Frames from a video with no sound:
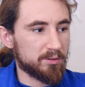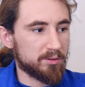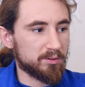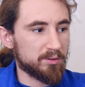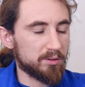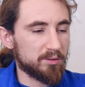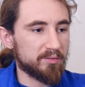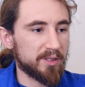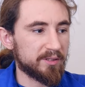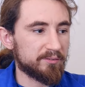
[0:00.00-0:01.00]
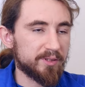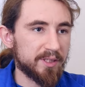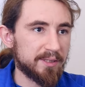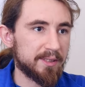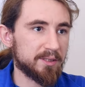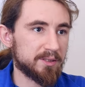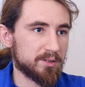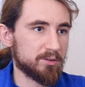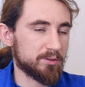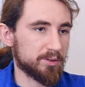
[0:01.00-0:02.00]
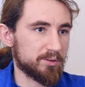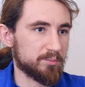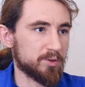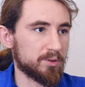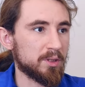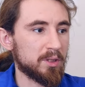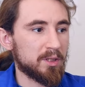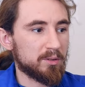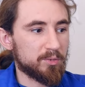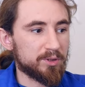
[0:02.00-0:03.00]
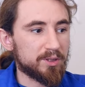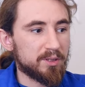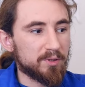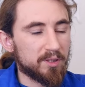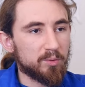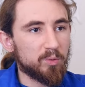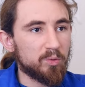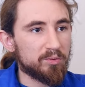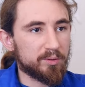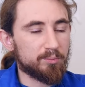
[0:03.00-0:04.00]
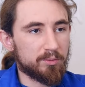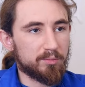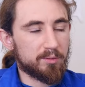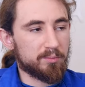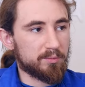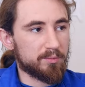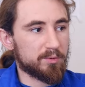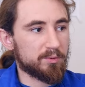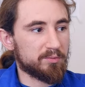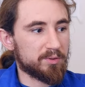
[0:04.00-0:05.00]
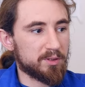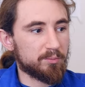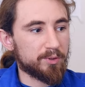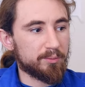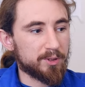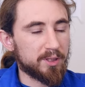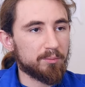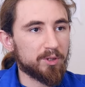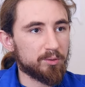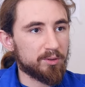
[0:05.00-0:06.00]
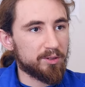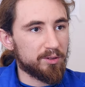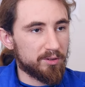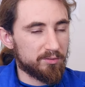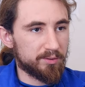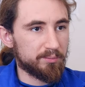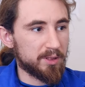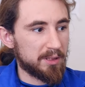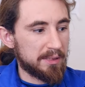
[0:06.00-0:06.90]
kontrolowania wyjadania skoryt, bo bo gdzieś tam takim głównym problemem, który występuje przy karmieniu liniowym,